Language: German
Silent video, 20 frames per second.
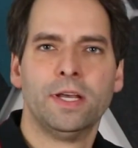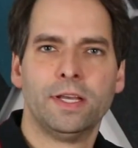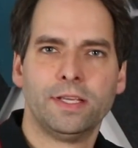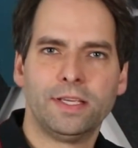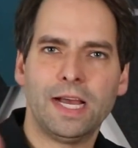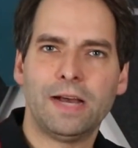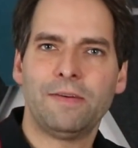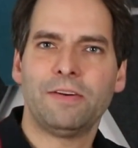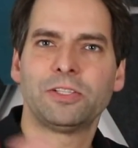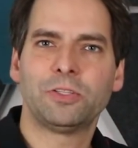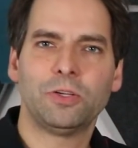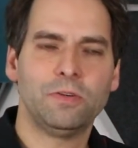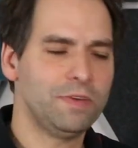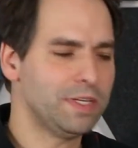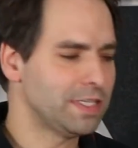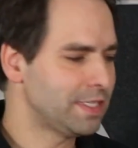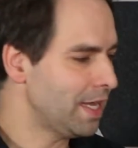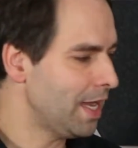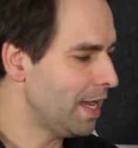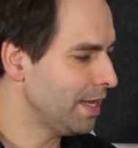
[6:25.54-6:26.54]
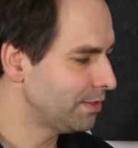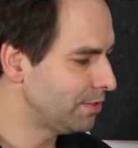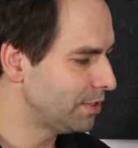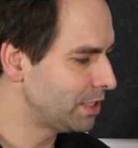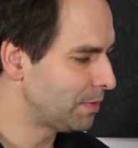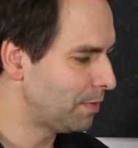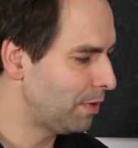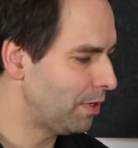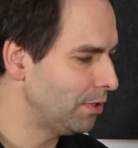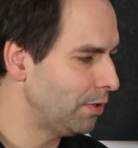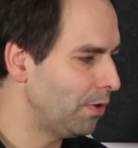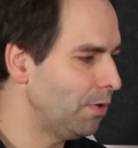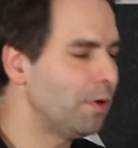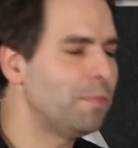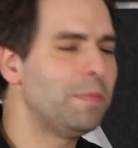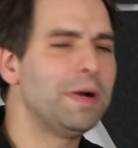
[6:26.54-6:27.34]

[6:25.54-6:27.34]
Ja, was sollen wir sagen zu 200 Euro?